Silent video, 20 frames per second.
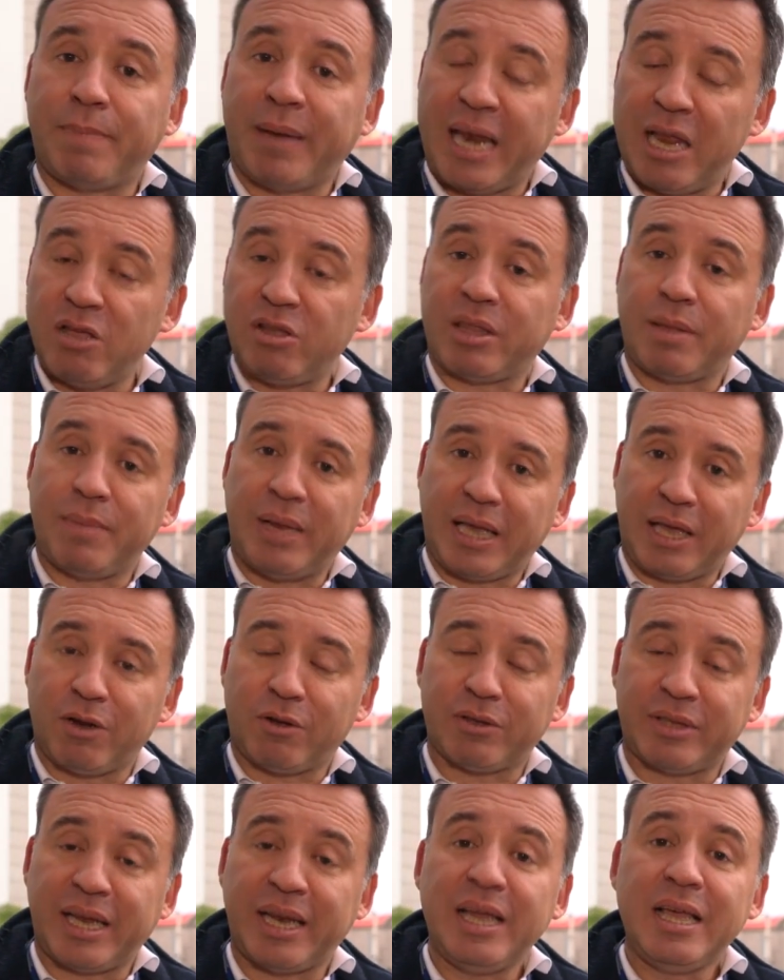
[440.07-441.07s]
Para ello también
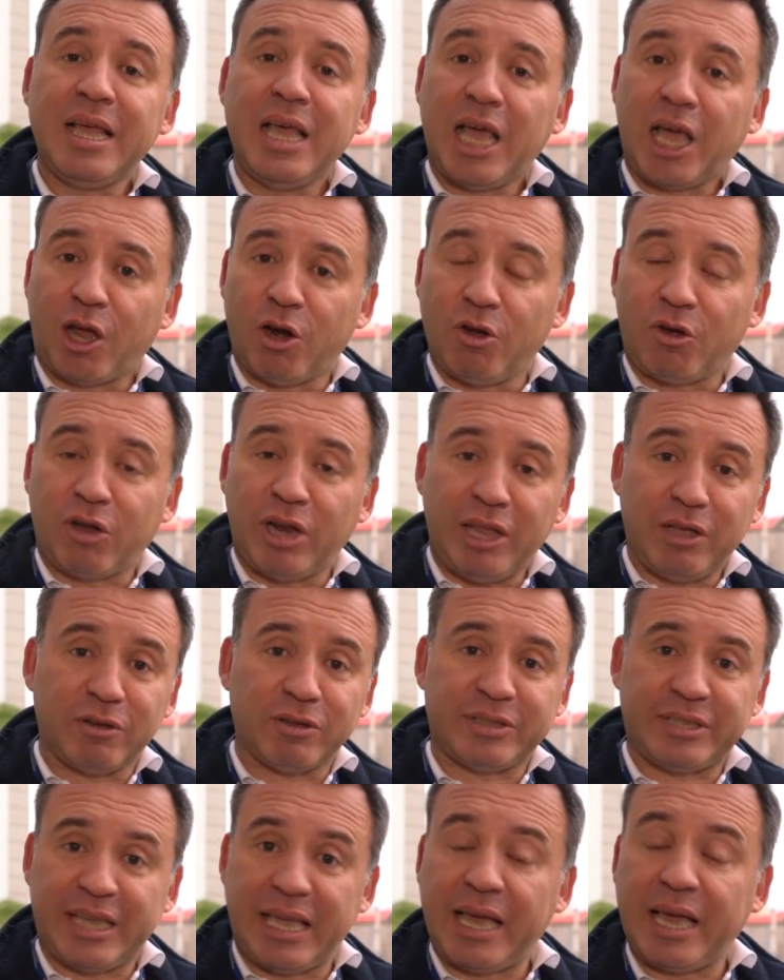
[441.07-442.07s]
quiero contar que los
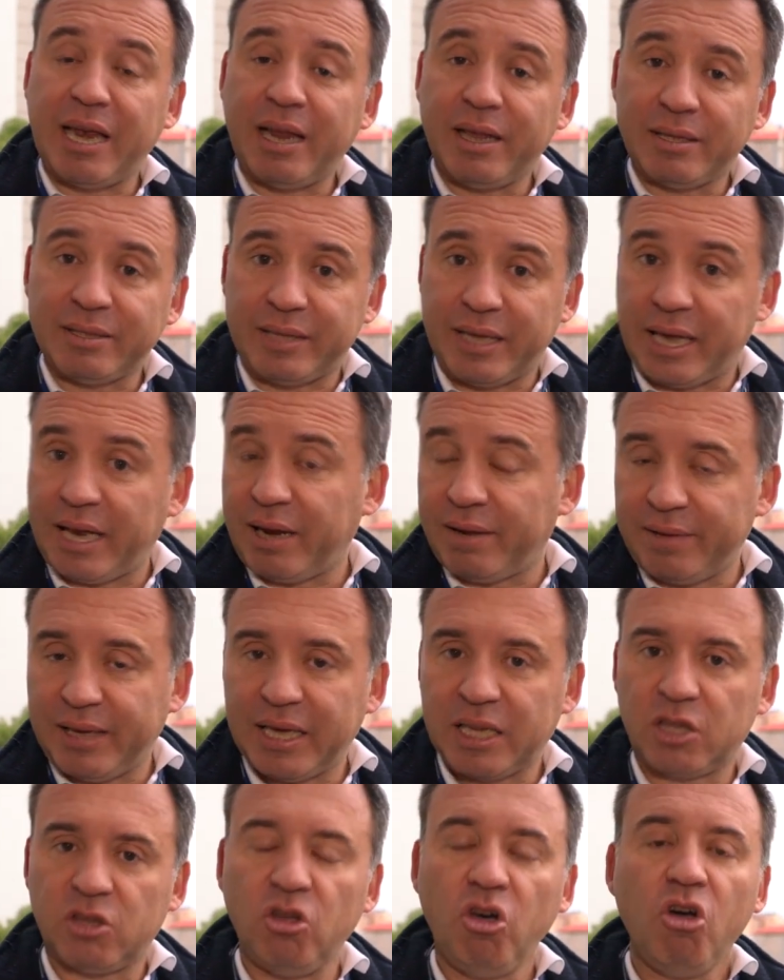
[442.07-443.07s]
colegios siguen, siguen
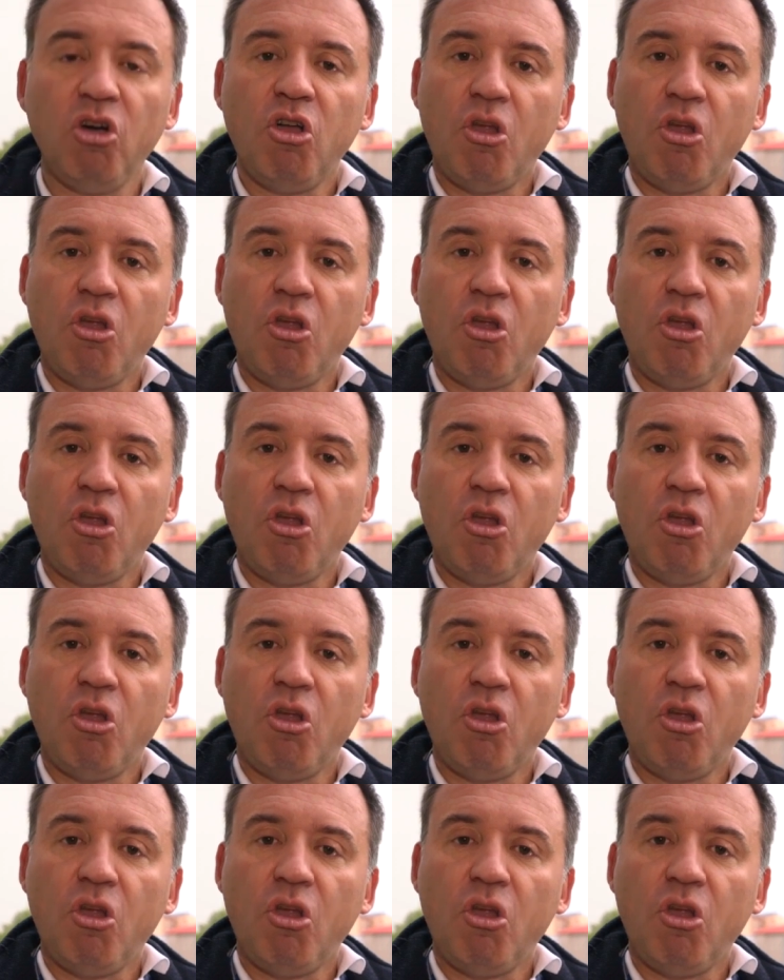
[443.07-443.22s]
abiertos